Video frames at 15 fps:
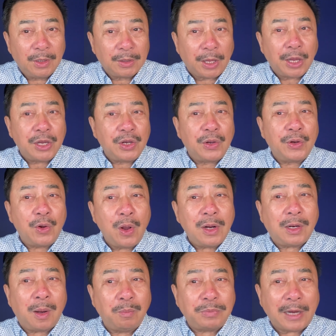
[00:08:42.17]
Thì người đó
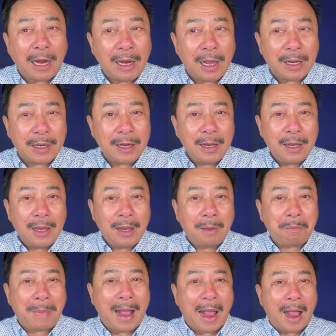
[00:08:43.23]
không trả lời,
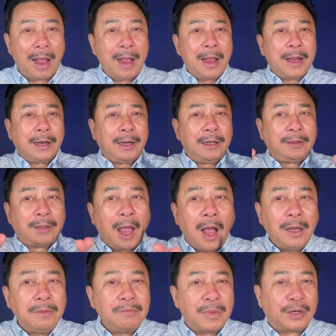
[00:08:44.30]
mà cái
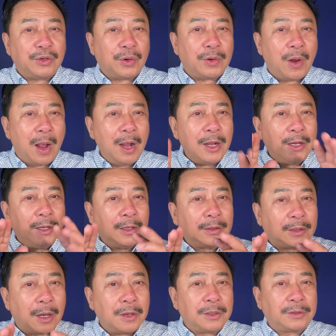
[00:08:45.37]
thân mình người đó
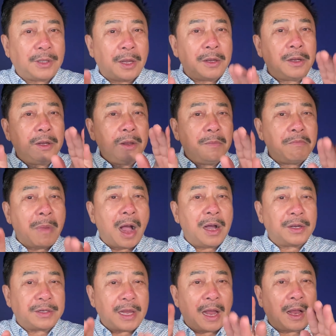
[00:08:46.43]
từ từ
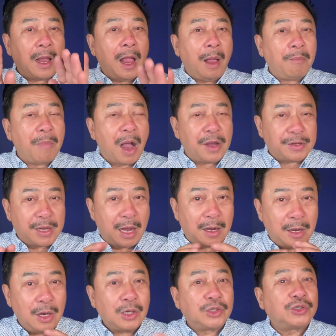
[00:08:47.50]
mờ dần
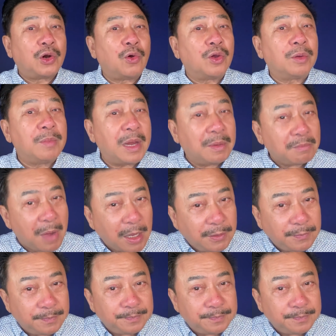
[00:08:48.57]
rồi biến mất.